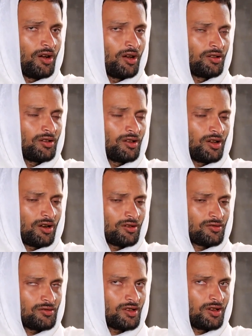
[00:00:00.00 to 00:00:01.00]

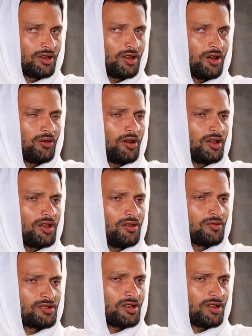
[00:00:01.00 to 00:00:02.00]
الرسول صلى الله عليه
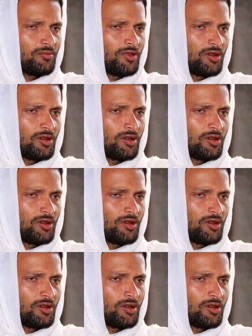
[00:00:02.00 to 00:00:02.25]
وسلم